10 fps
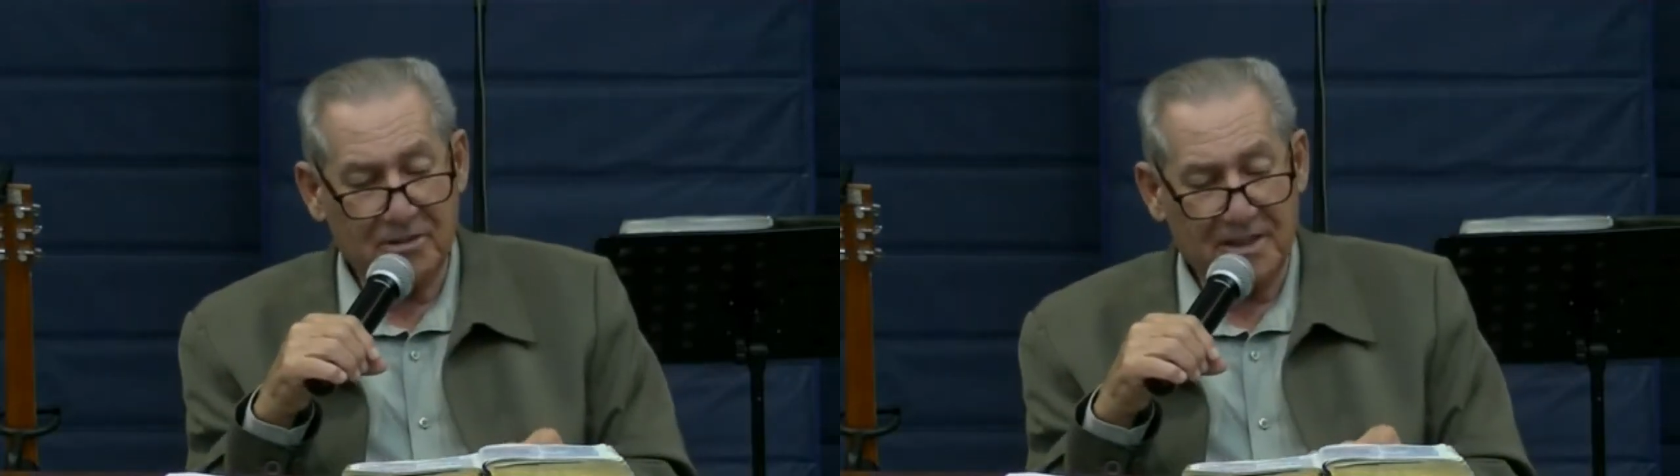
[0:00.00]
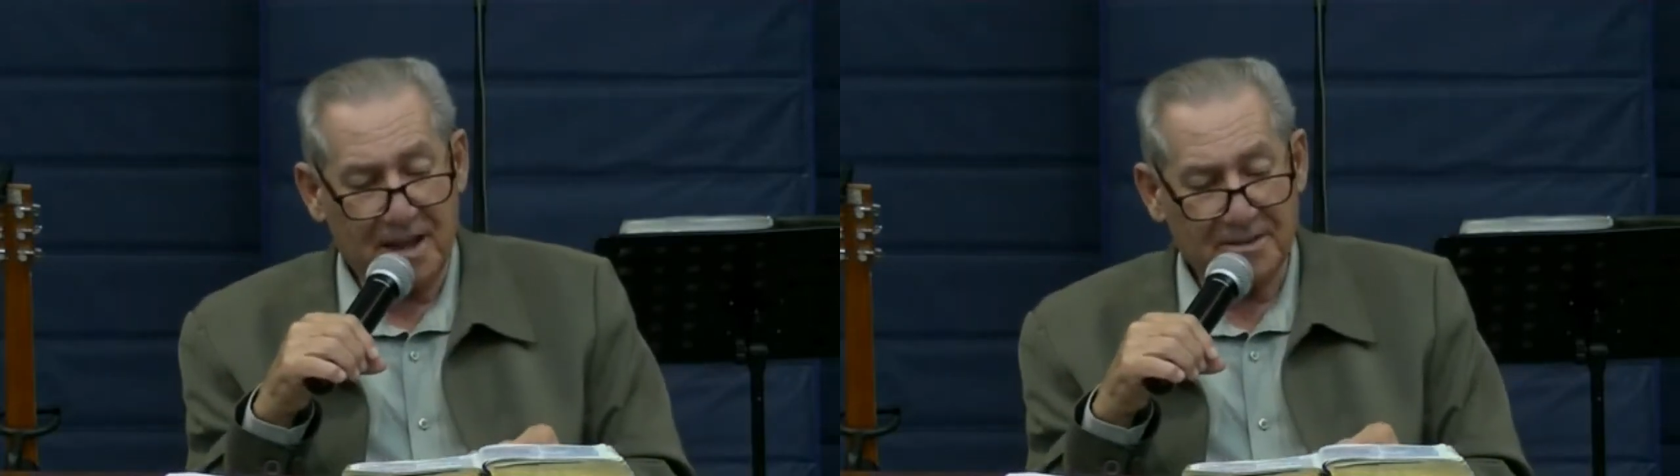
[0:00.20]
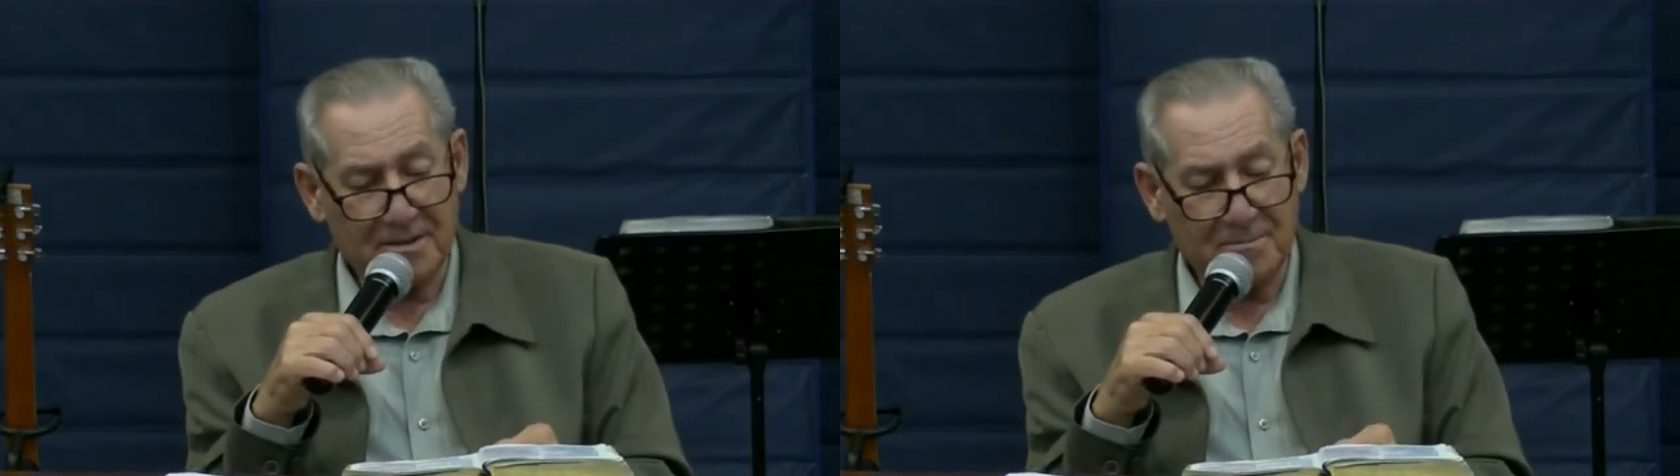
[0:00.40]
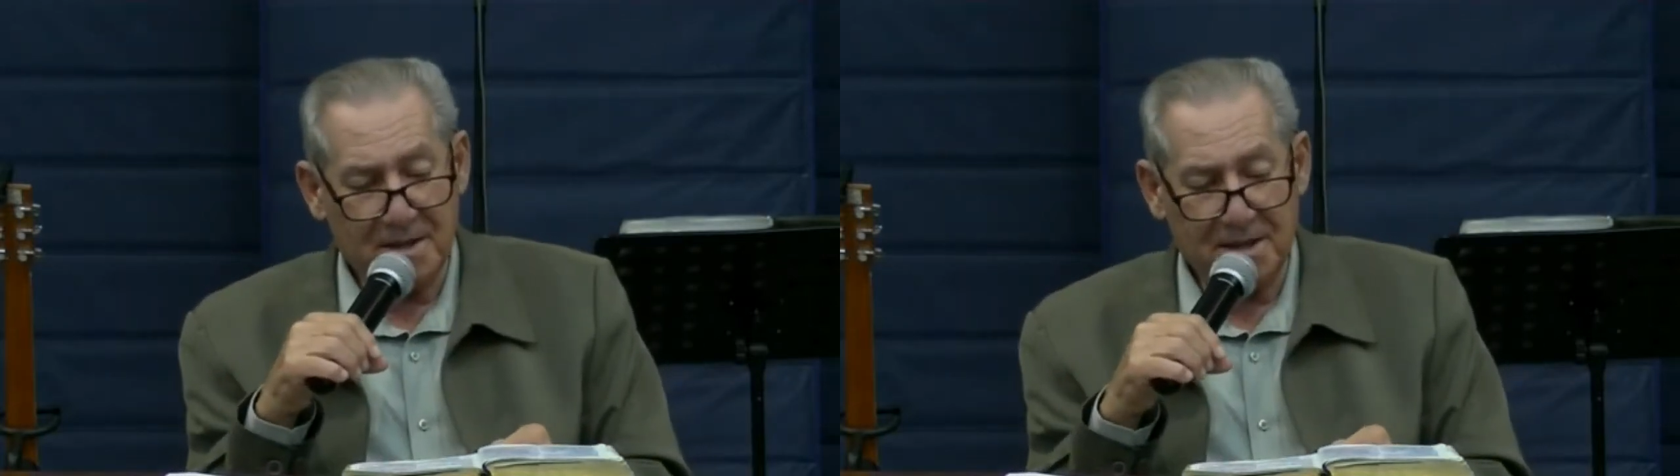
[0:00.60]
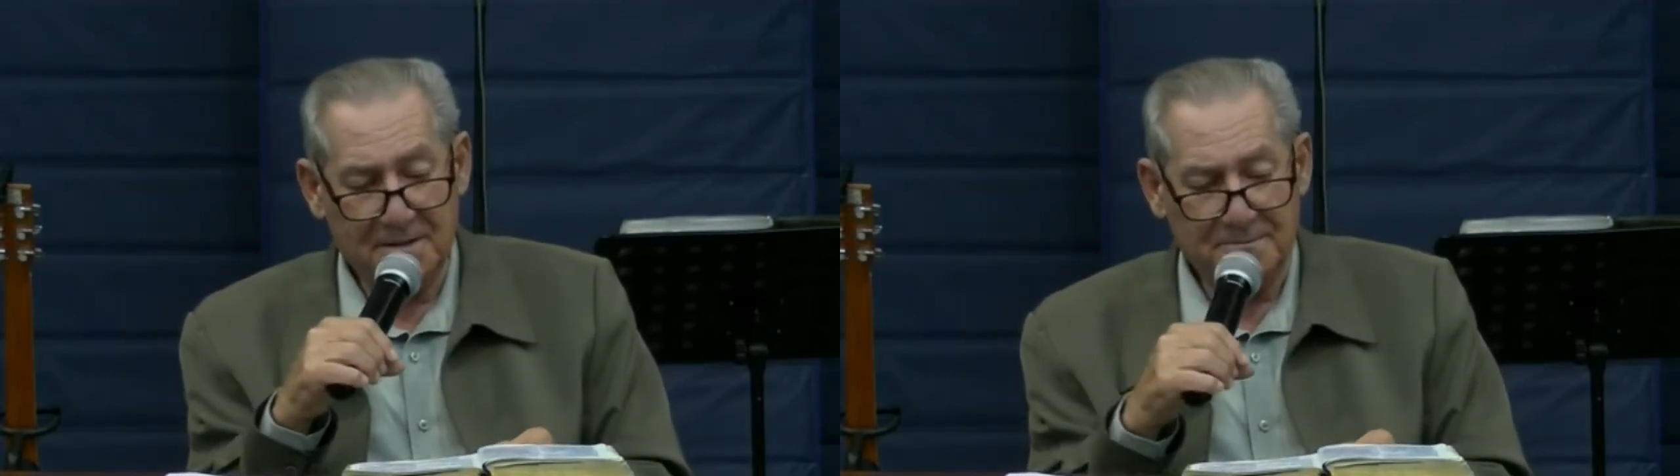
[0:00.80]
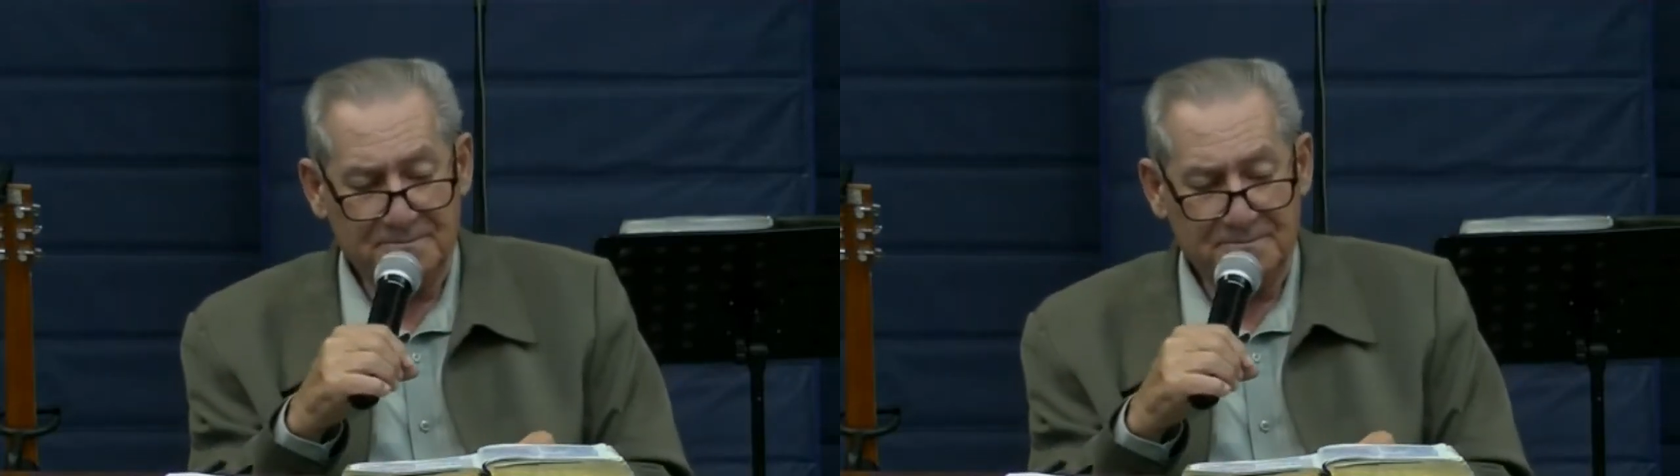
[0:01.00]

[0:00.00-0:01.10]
dar também.